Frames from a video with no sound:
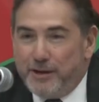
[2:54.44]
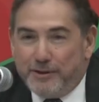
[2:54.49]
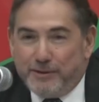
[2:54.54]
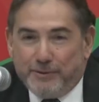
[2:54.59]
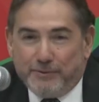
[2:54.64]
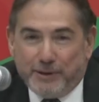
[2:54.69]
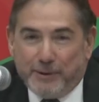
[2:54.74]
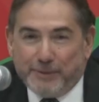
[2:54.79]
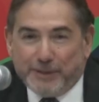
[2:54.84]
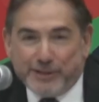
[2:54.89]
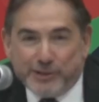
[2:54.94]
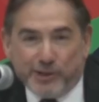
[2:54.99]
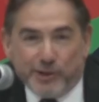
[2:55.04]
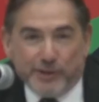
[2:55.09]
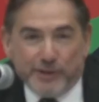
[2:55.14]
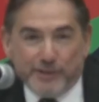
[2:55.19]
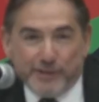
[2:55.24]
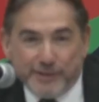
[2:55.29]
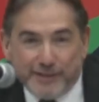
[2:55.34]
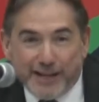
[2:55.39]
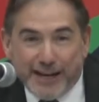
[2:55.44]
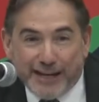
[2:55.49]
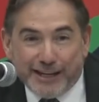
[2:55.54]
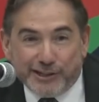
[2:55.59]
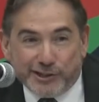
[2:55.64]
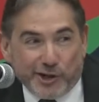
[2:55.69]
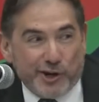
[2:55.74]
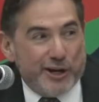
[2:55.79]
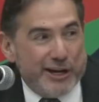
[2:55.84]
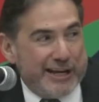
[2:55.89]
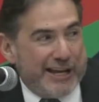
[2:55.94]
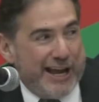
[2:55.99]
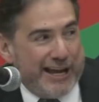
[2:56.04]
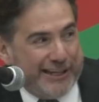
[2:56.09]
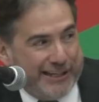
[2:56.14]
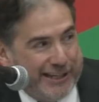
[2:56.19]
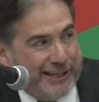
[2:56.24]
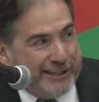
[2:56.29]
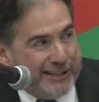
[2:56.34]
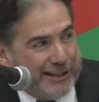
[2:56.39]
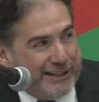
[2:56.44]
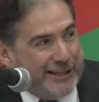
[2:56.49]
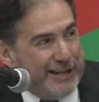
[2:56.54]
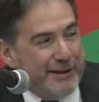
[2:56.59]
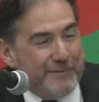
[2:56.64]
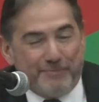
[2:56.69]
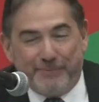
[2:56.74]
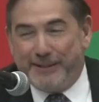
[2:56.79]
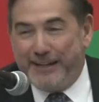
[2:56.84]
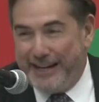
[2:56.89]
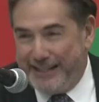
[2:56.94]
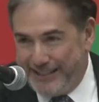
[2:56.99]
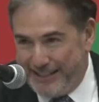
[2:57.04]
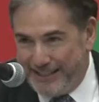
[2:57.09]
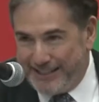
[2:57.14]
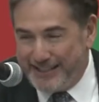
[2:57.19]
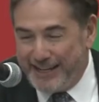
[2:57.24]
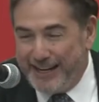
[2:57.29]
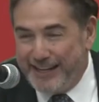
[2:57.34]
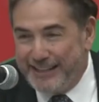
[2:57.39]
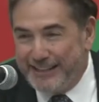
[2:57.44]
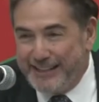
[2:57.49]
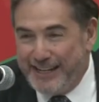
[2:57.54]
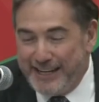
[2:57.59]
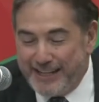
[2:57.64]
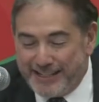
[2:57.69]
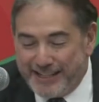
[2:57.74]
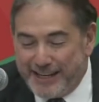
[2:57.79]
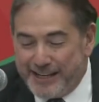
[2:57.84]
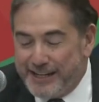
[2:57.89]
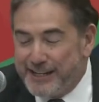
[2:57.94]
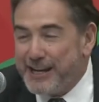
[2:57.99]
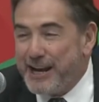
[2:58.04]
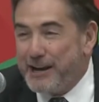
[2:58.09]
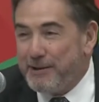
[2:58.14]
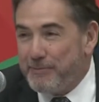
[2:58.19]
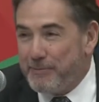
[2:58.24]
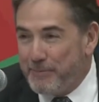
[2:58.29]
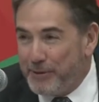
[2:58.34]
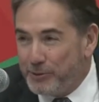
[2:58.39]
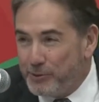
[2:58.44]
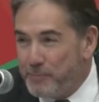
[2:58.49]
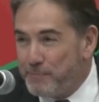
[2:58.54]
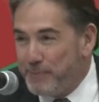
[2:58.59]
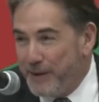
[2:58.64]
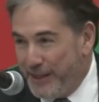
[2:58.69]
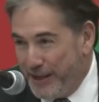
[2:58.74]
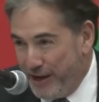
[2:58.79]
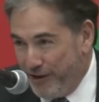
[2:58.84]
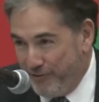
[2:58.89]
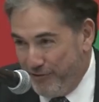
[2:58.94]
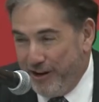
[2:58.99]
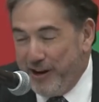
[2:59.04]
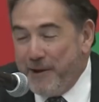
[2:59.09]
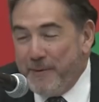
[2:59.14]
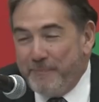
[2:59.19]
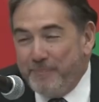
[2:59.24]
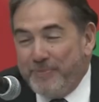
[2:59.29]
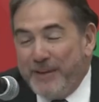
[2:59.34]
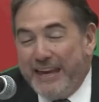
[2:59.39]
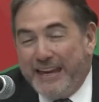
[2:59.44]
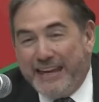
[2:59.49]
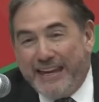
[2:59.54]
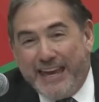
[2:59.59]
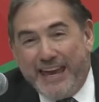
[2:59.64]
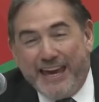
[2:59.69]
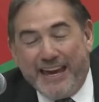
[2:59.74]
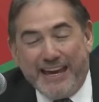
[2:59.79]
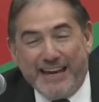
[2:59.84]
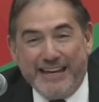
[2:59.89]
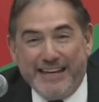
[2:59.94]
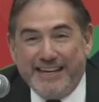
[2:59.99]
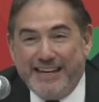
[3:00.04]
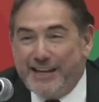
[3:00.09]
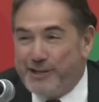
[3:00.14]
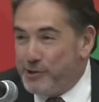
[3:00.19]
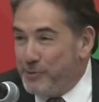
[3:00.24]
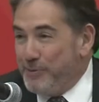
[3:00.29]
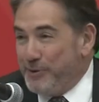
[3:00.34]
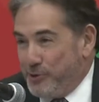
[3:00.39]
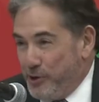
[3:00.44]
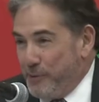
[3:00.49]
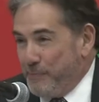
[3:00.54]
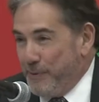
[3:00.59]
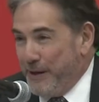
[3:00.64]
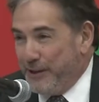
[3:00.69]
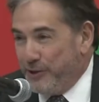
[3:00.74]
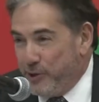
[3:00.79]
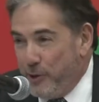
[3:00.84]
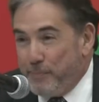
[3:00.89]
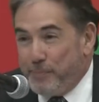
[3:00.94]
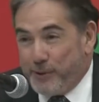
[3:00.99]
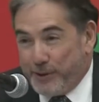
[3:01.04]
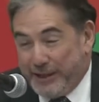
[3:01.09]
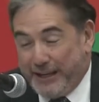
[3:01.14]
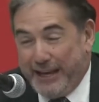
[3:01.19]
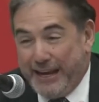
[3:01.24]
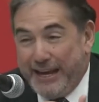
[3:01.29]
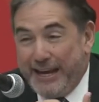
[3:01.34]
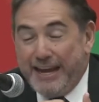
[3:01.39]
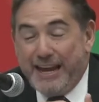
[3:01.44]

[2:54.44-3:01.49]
una versión electrónica, en Kindle, gracias a la gentileza de Enrique que me mandó un PDF. Eh, y eso me sorprendió porque